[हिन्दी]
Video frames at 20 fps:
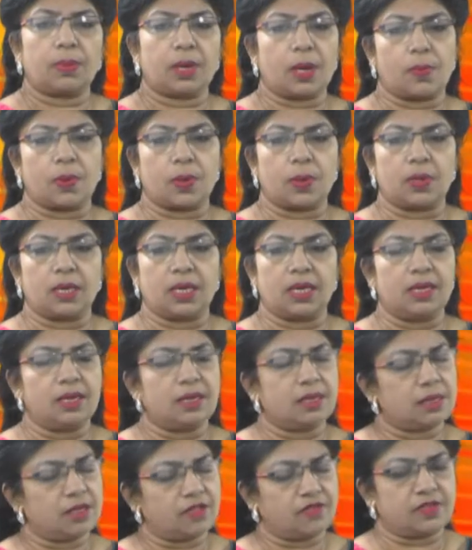अब खबरों की
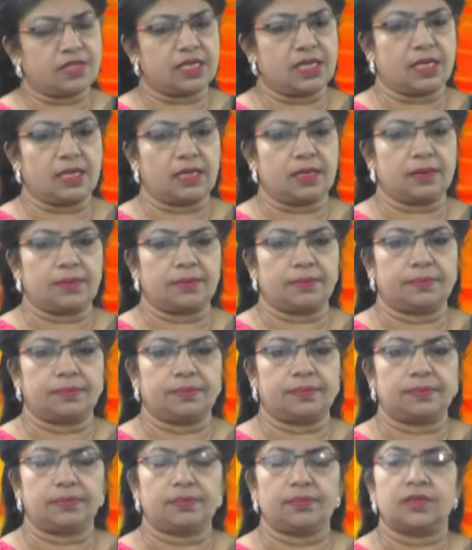तफसील
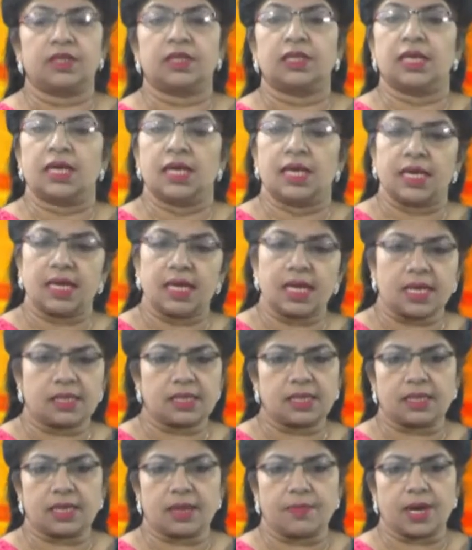
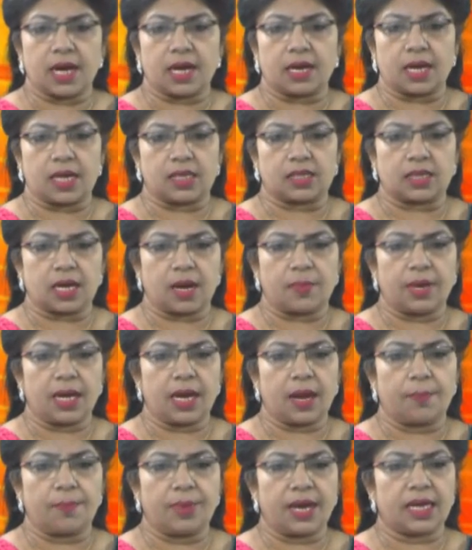रियासत महाराष्ट्र
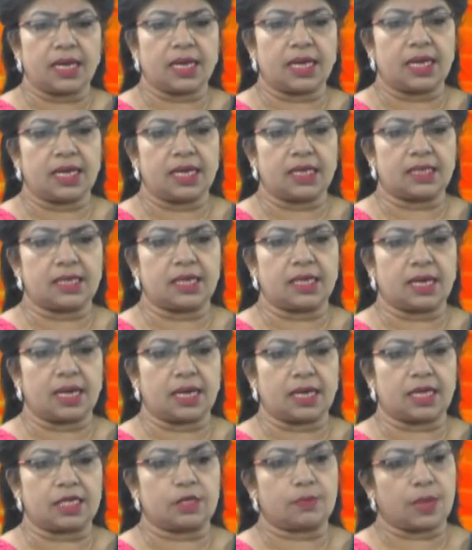में अंबेडकर नेशनल
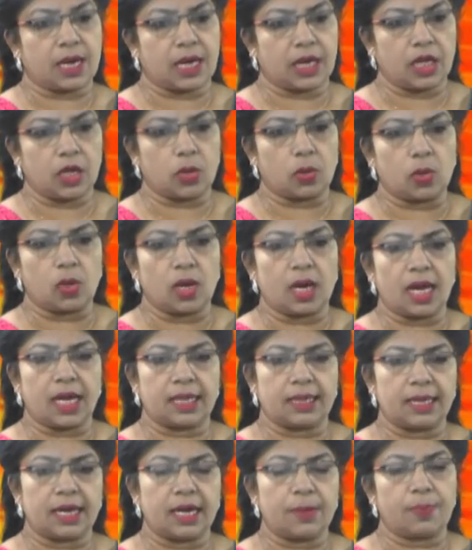कांग्रेस पार्टी को
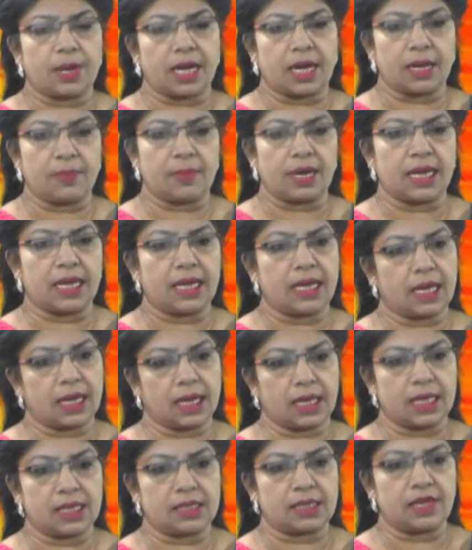नांदेड़ पार्लिमानी
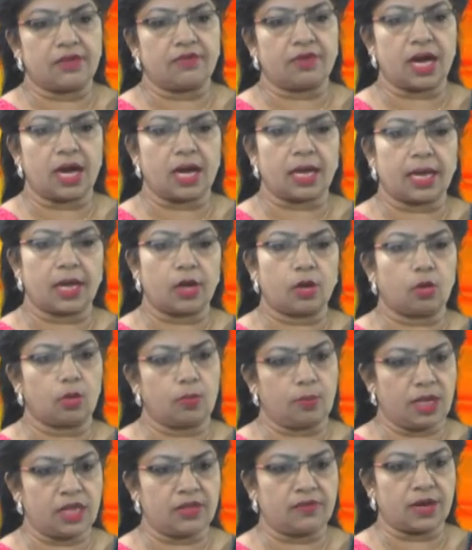हलके से वहां के
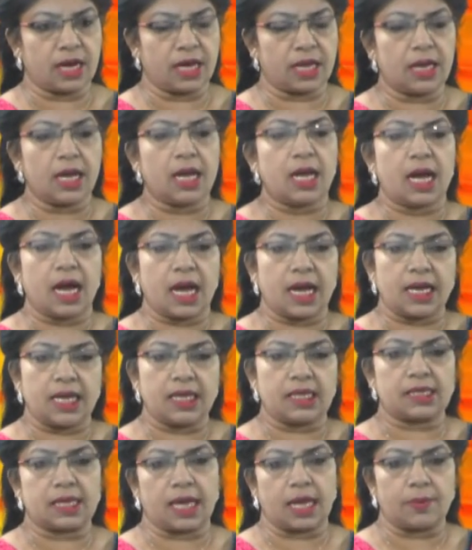उम्मीदवार
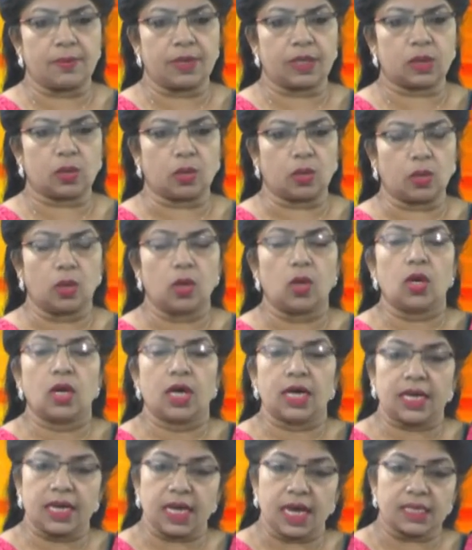अनीस अहमद को
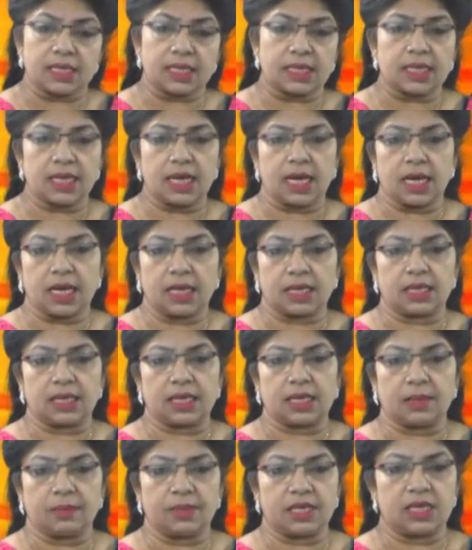रियासती
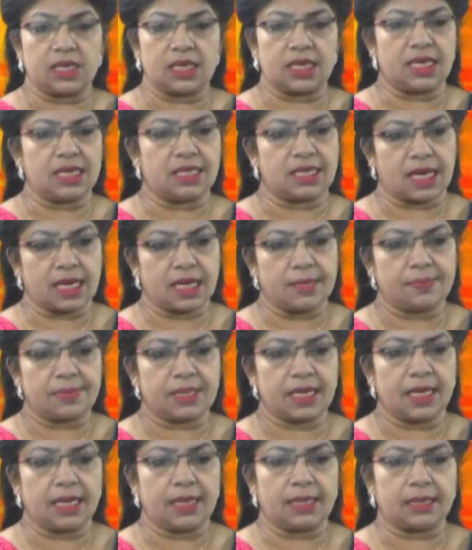इलेक्शन कमीशन की जानब
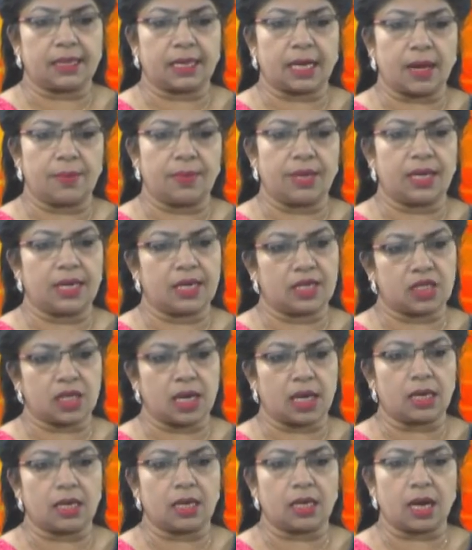से इंतबी
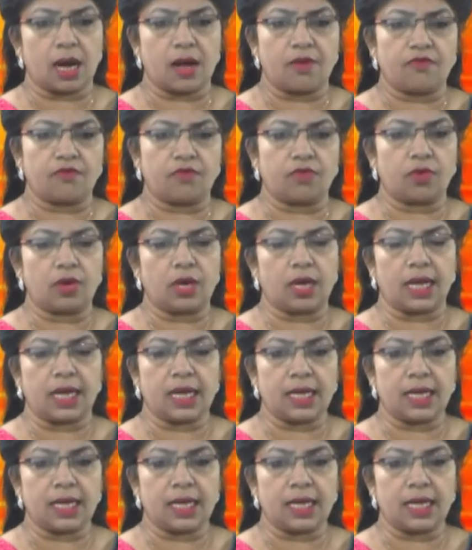निशान ग्राम फ़ोन